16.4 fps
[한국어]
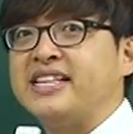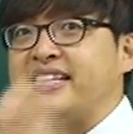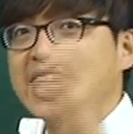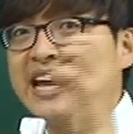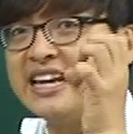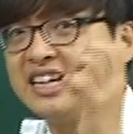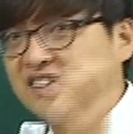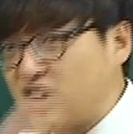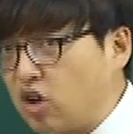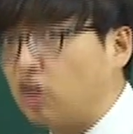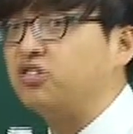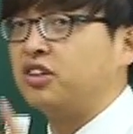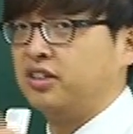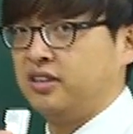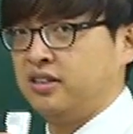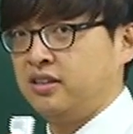배제하는
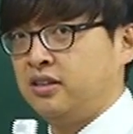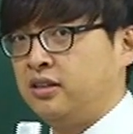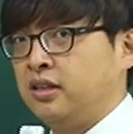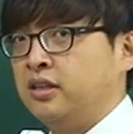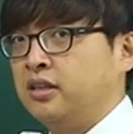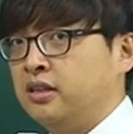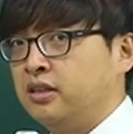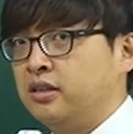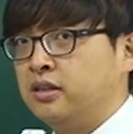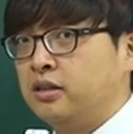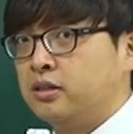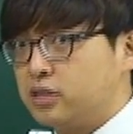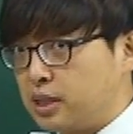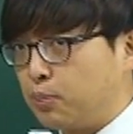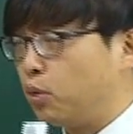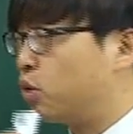것은
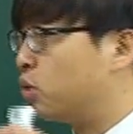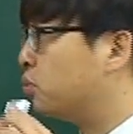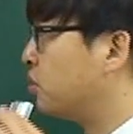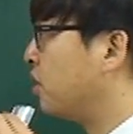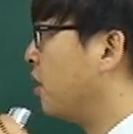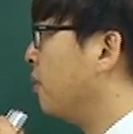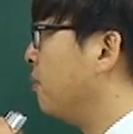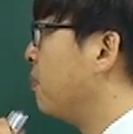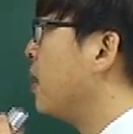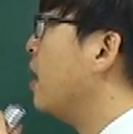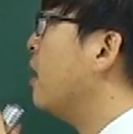자, 뭐로부터?